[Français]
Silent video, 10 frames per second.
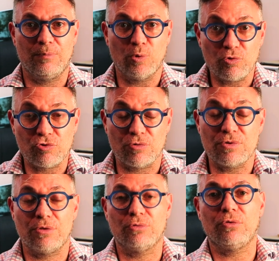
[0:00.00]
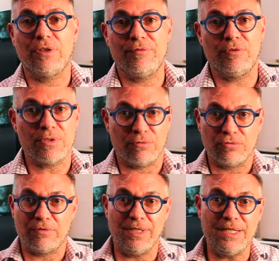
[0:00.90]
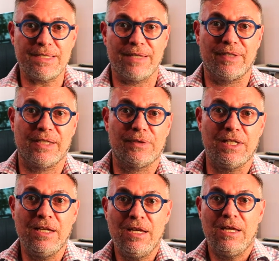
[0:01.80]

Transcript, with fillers: beaucoup de choses autour de l'avion. Ils ont toute une liste à vérifier.